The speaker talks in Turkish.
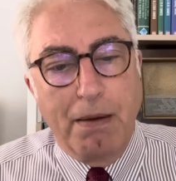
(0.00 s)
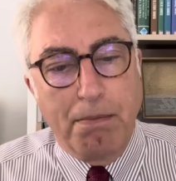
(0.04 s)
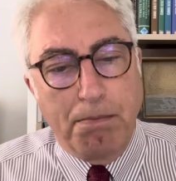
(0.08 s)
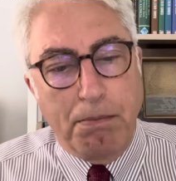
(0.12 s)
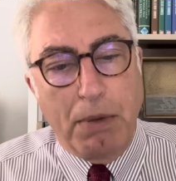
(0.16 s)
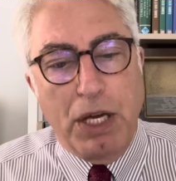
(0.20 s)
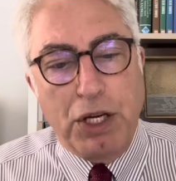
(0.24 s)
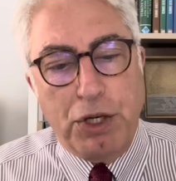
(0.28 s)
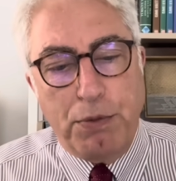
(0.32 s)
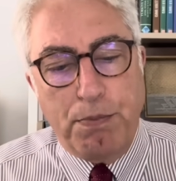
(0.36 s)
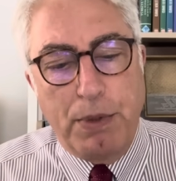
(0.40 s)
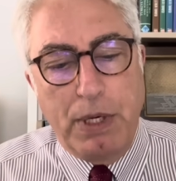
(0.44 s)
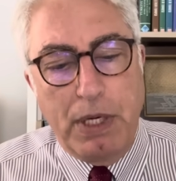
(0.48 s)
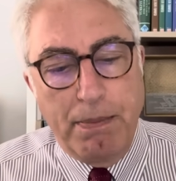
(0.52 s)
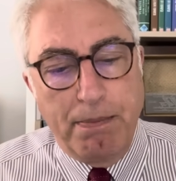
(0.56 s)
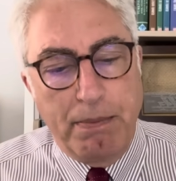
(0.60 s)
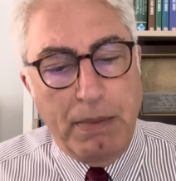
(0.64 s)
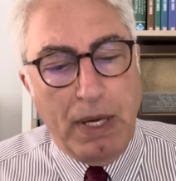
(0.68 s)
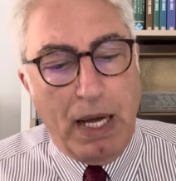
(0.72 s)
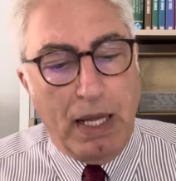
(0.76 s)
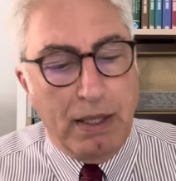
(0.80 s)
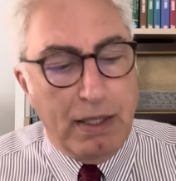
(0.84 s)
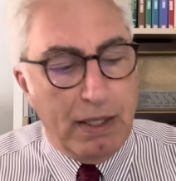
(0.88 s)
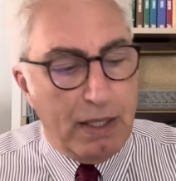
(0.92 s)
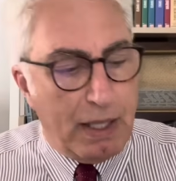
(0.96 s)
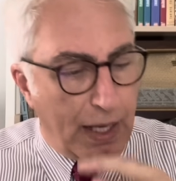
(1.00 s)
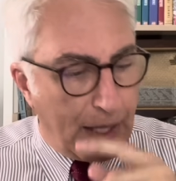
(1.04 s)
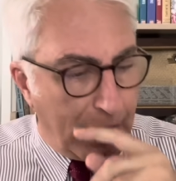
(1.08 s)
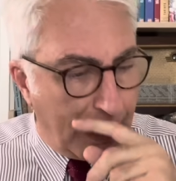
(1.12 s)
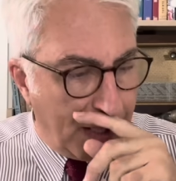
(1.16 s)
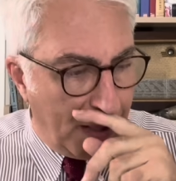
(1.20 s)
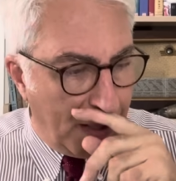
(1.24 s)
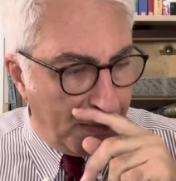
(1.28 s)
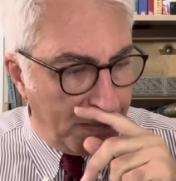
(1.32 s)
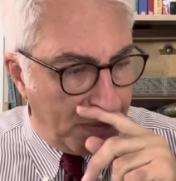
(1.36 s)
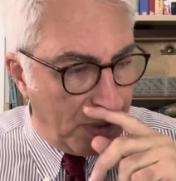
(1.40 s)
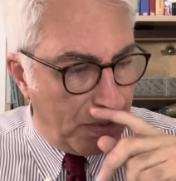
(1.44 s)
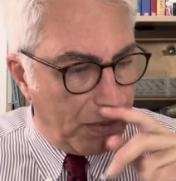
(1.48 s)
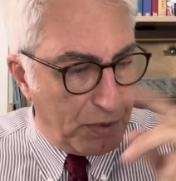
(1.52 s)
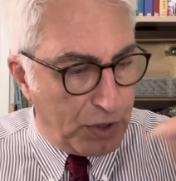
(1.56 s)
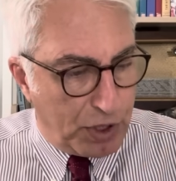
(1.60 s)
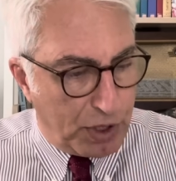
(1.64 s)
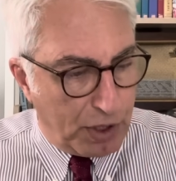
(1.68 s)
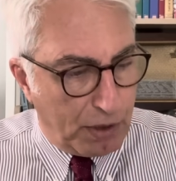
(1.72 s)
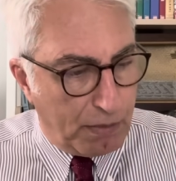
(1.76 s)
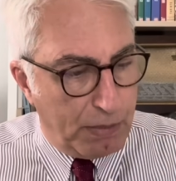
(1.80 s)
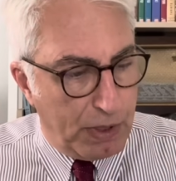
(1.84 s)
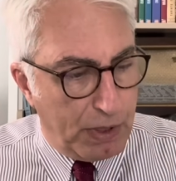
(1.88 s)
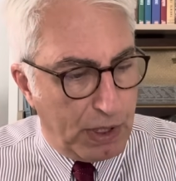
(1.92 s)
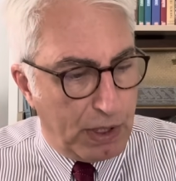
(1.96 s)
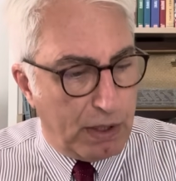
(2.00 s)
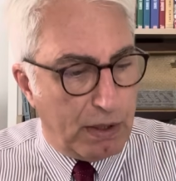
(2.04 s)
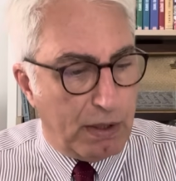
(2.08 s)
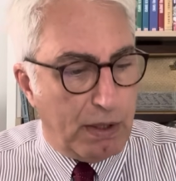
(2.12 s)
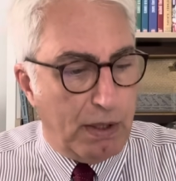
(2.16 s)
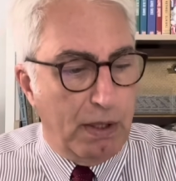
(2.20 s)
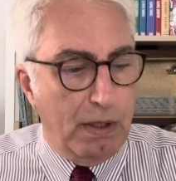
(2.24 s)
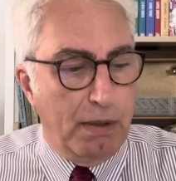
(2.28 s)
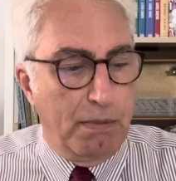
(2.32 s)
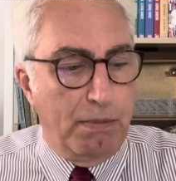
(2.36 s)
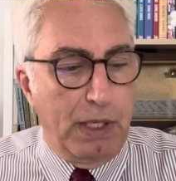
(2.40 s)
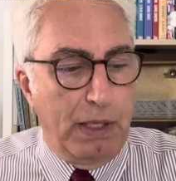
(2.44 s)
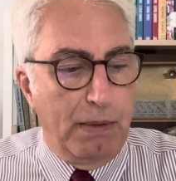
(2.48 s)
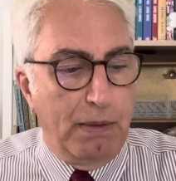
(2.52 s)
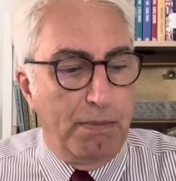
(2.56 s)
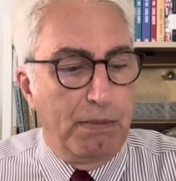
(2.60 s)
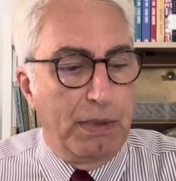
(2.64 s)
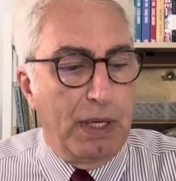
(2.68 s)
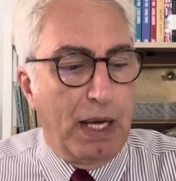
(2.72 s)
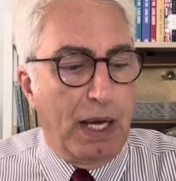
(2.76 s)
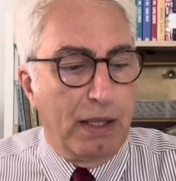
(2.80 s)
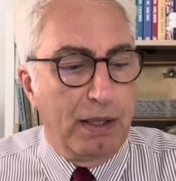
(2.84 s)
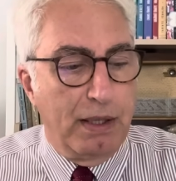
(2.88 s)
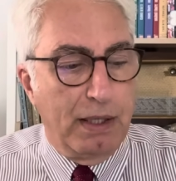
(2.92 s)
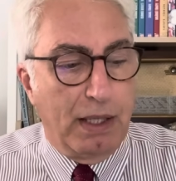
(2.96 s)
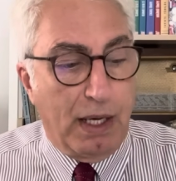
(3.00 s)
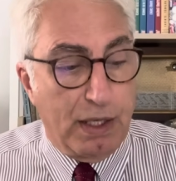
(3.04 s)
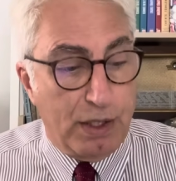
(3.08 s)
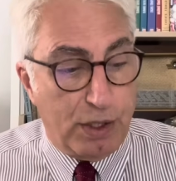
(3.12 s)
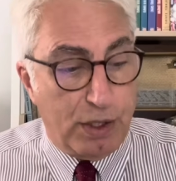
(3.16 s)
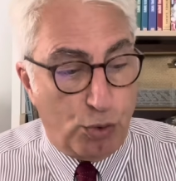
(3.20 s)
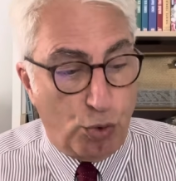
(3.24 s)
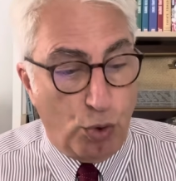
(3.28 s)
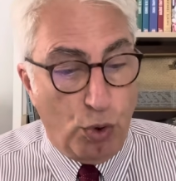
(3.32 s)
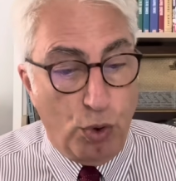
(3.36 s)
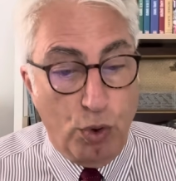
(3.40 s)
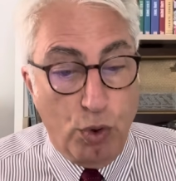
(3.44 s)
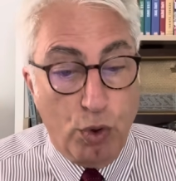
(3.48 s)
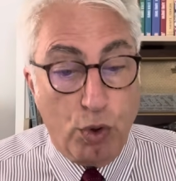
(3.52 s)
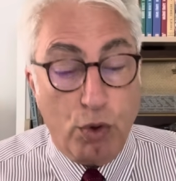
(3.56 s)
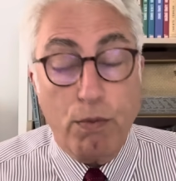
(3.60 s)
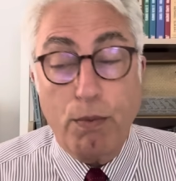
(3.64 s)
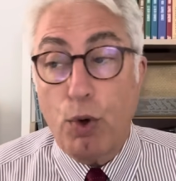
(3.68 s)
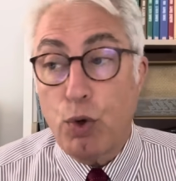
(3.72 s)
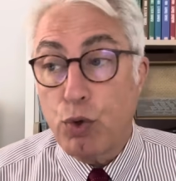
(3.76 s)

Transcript: 5 bilinmeyenli denklem demiştik. Bir e, bilinmeyen daha söylüyorum.